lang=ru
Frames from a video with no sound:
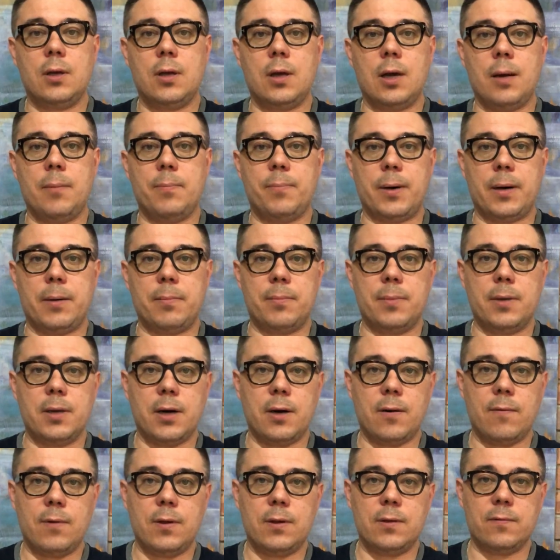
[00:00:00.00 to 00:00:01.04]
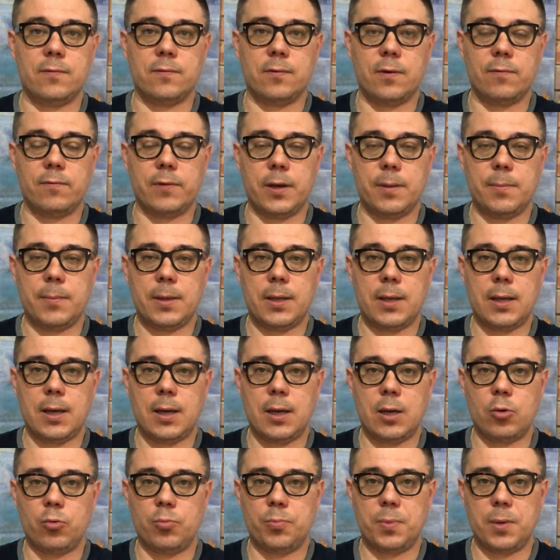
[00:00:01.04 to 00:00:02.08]
опробирован во временно
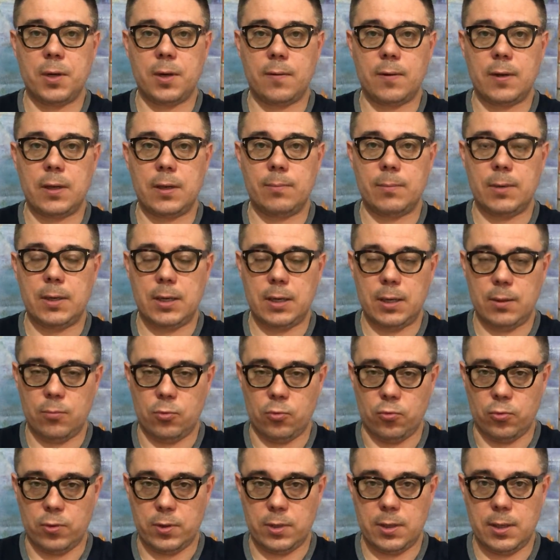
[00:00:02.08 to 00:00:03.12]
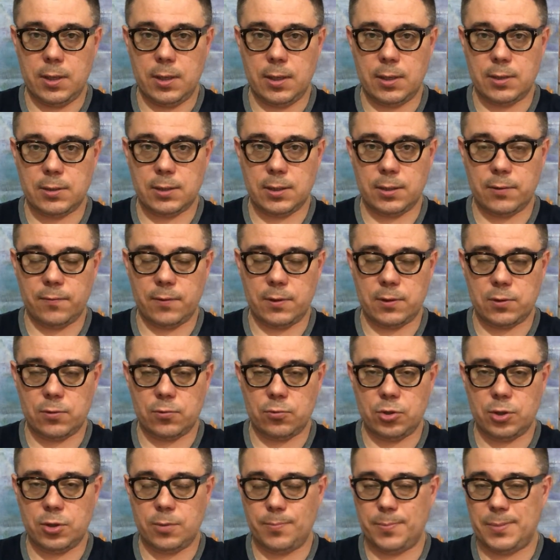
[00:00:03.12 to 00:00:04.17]
оккупированном Крыму, где
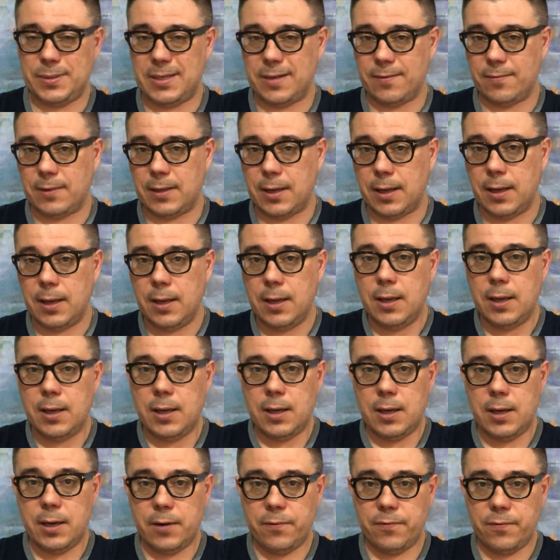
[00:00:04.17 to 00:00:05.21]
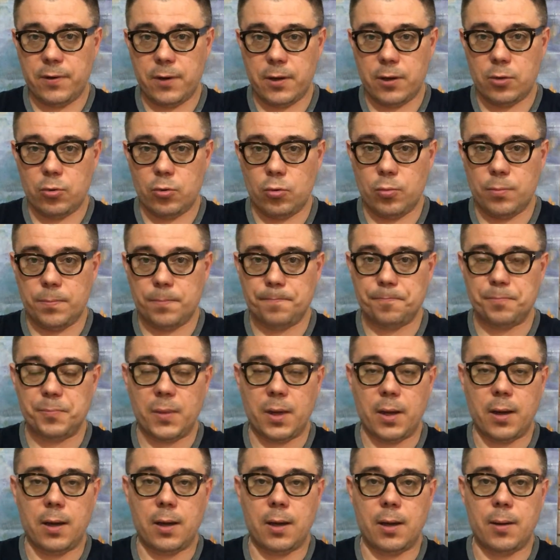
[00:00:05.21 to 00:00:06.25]
соответствующий псевдореферендум
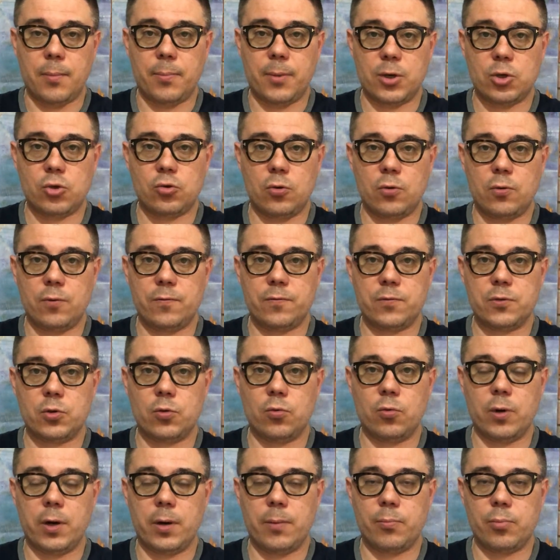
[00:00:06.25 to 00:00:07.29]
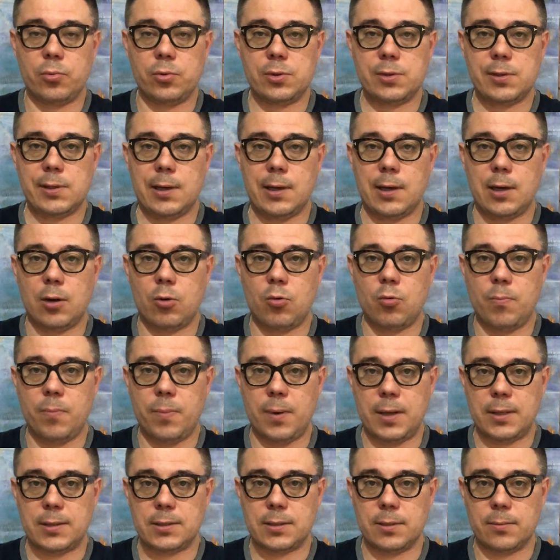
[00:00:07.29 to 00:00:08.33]
а, прошел вскоре после
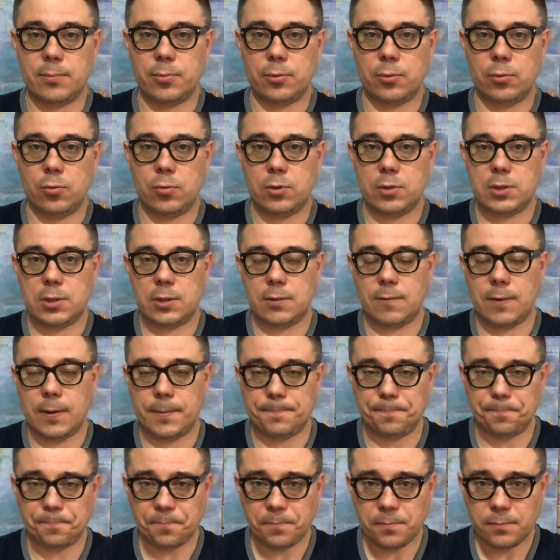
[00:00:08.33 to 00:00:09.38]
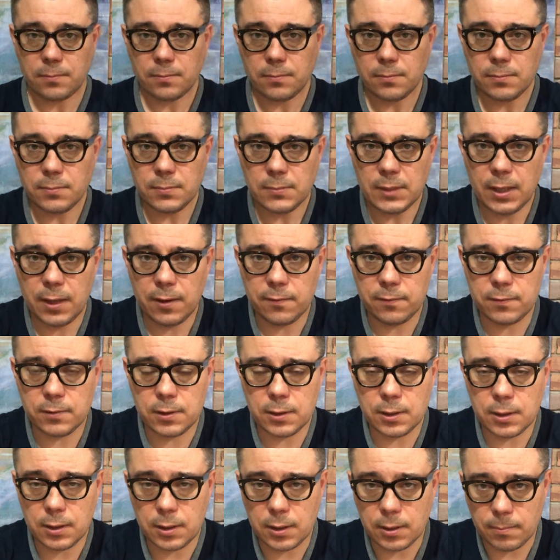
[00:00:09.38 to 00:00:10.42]
оккупации полуострова
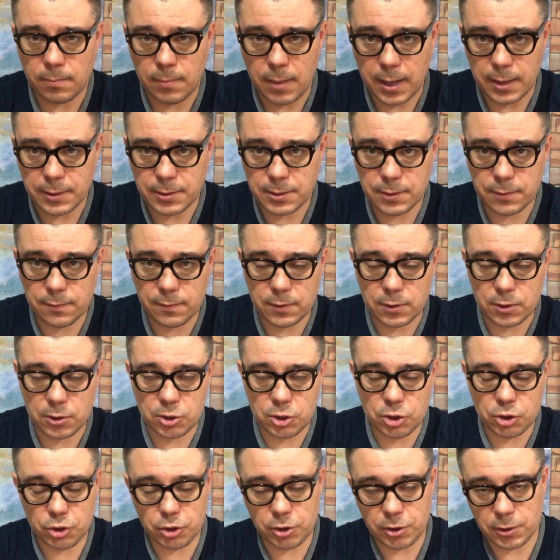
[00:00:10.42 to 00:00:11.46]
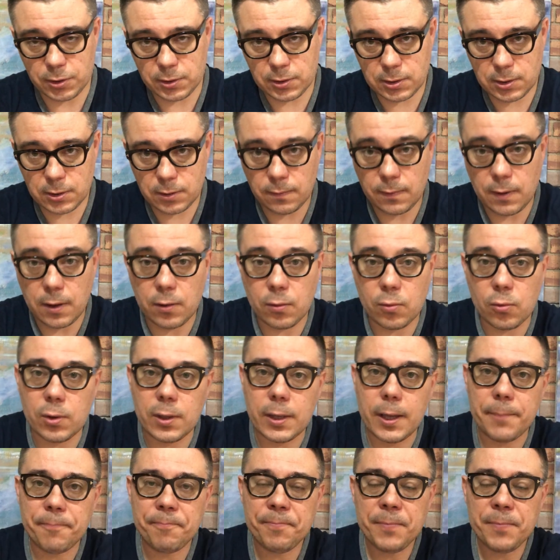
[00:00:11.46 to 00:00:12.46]
в марте 2014 года.